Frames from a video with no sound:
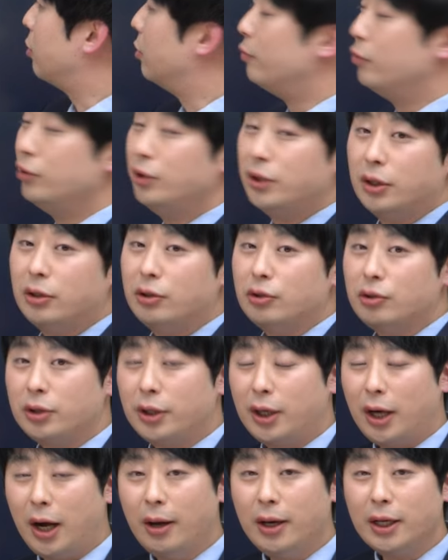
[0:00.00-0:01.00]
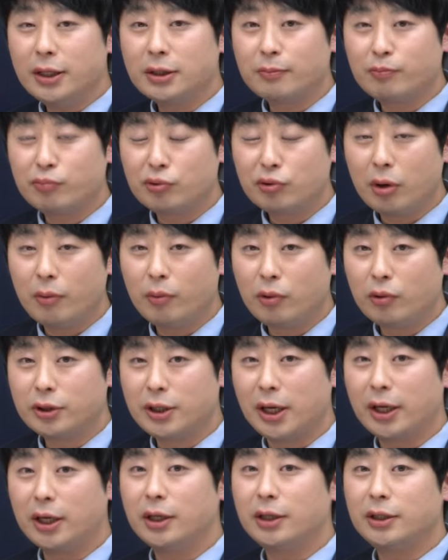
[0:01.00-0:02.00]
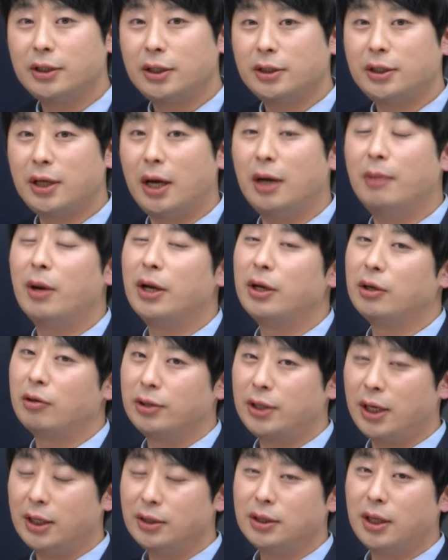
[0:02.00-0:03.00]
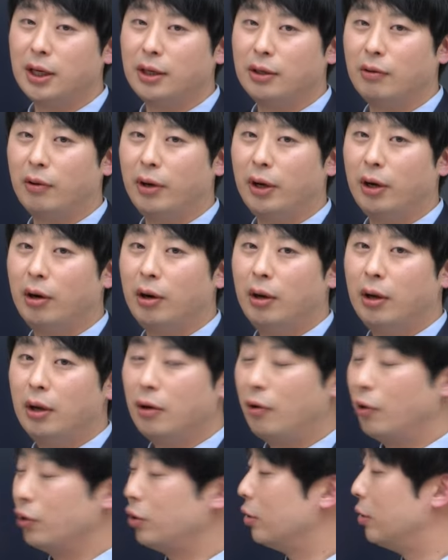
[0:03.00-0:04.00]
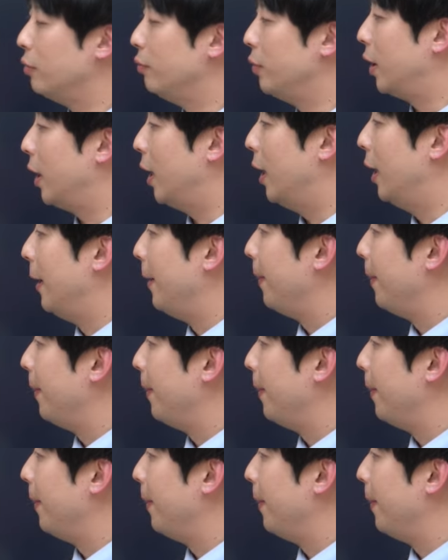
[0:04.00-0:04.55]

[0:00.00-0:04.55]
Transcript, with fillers: 그 문제들 중에 하나씩 풀어보고 자기한테 제일 잘 맞는 걸 찾으라는 거예요. 어떻습니까?